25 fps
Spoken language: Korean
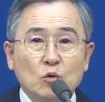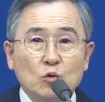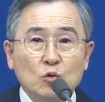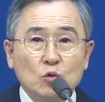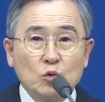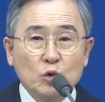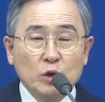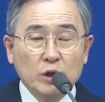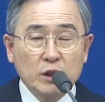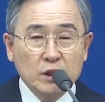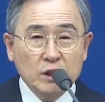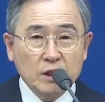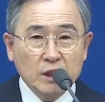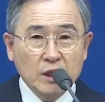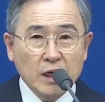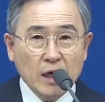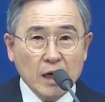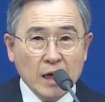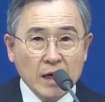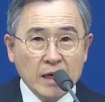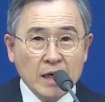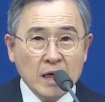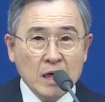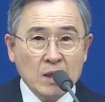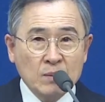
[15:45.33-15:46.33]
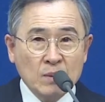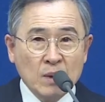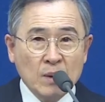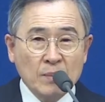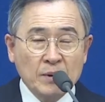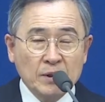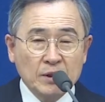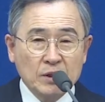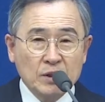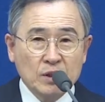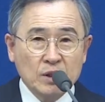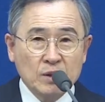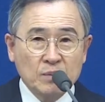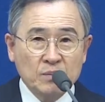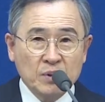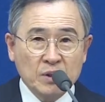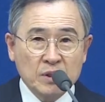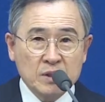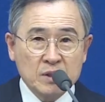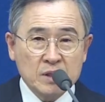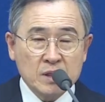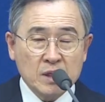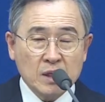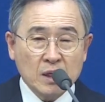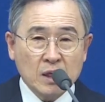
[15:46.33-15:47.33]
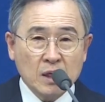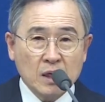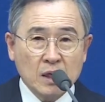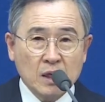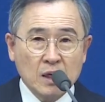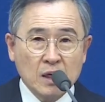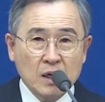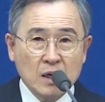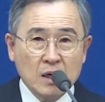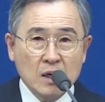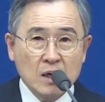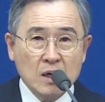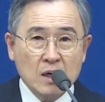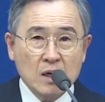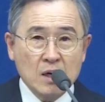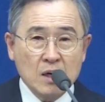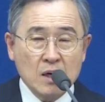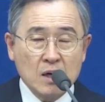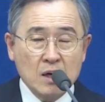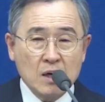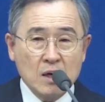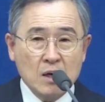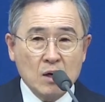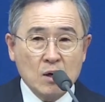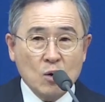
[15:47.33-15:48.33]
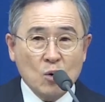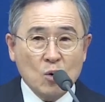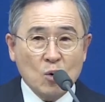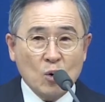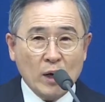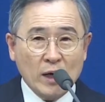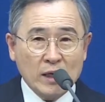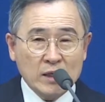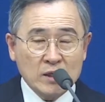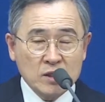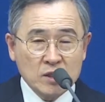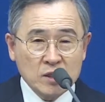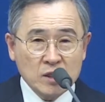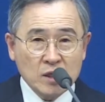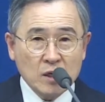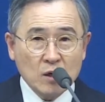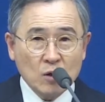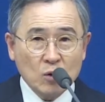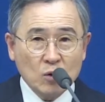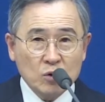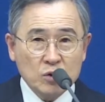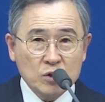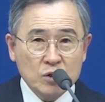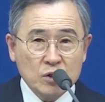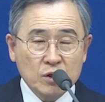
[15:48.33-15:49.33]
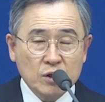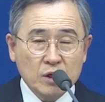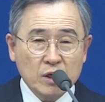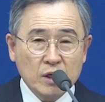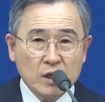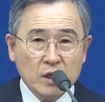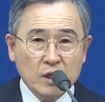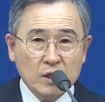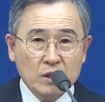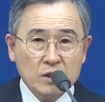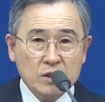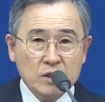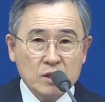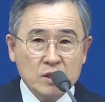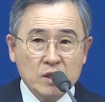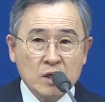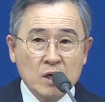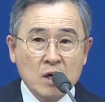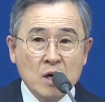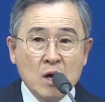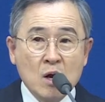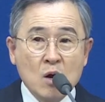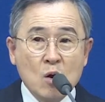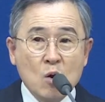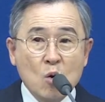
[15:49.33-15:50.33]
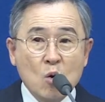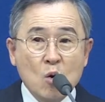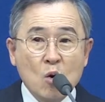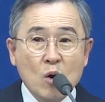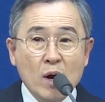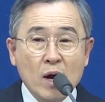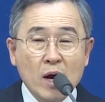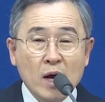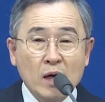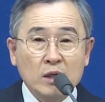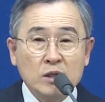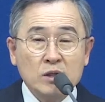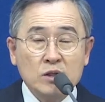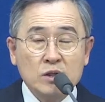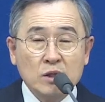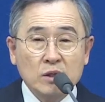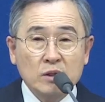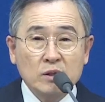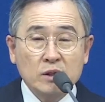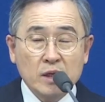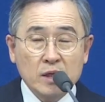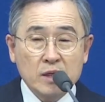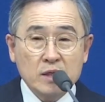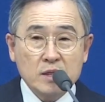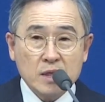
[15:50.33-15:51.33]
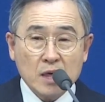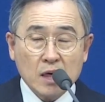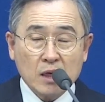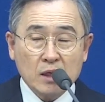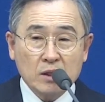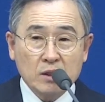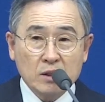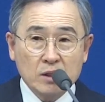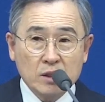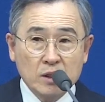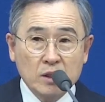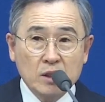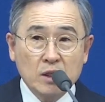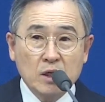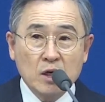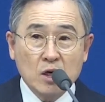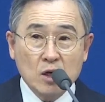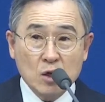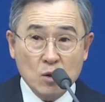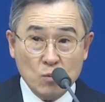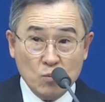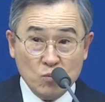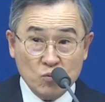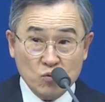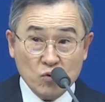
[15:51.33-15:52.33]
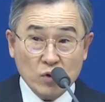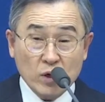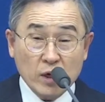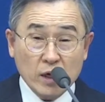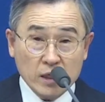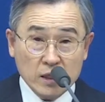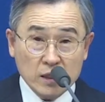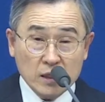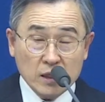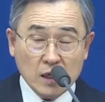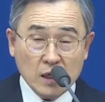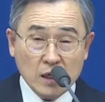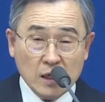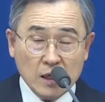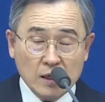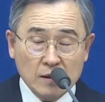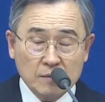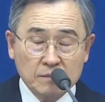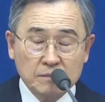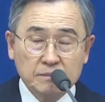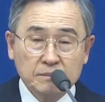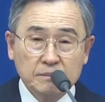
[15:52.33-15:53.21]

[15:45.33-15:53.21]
우리들이 하나님 앞에 드린 번제가 완전하고 정결한 것이 확정된 사건이 부활이다.